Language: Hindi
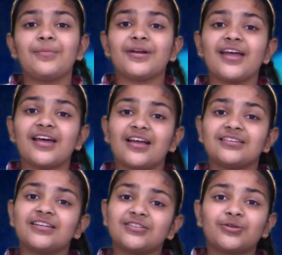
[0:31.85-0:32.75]
अब नया
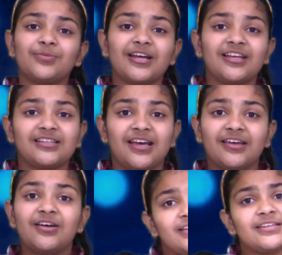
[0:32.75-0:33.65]
राजा किसको बनाया
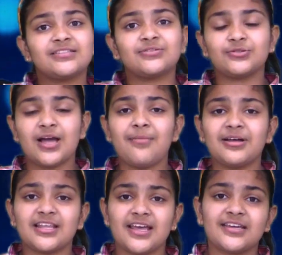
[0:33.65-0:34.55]
जाए ये
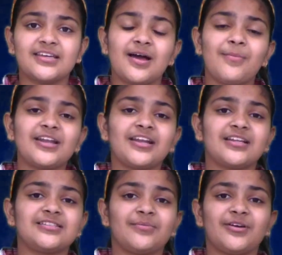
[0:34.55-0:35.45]
सुझाव आता है कि हमारे
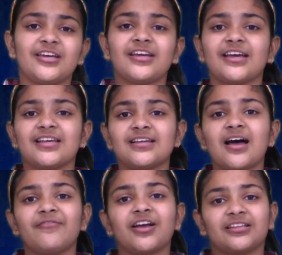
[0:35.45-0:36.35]
राज्य में एक
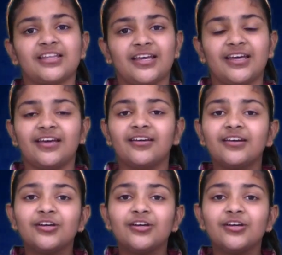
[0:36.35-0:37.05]
ऐसा व्यक्ति है